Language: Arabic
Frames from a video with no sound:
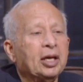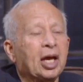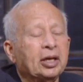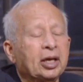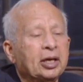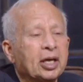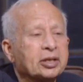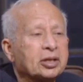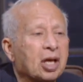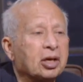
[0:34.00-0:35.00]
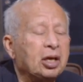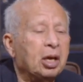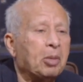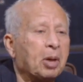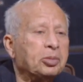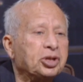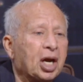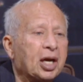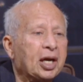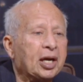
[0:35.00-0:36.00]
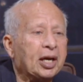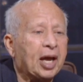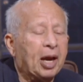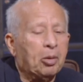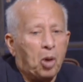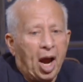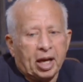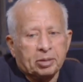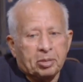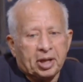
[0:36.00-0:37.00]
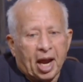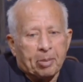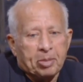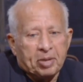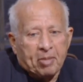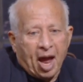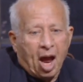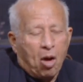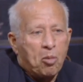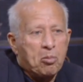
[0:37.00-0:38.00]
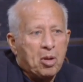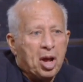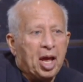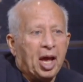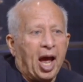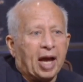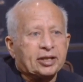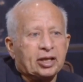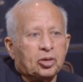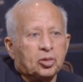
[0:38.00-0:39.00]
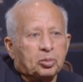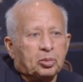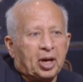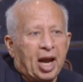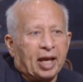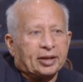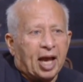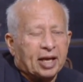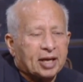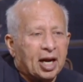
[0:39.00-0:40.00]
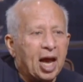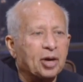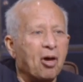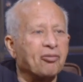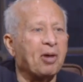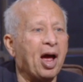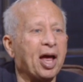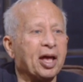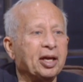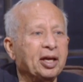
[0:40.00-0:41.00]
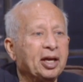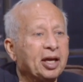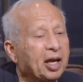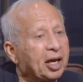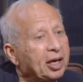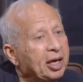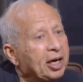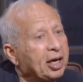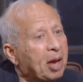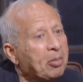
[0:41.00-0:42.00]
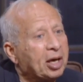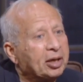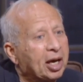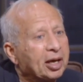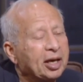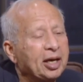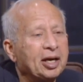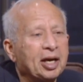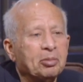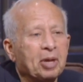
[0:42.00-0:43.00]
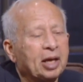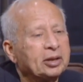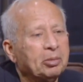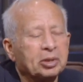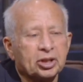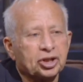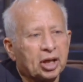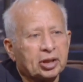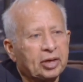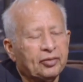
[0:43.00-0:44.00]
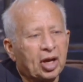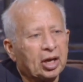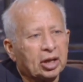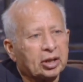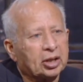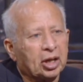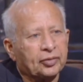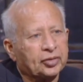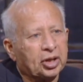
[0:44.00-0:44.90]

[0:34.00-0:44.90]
يعني الناس طيبه بشكل واحد من من معاهم حاسين انه لا اتاذى لا نقف معاه آه، ايه الجمال ده ايه الجمال ده مش هتلاقيه في اي حته تانية في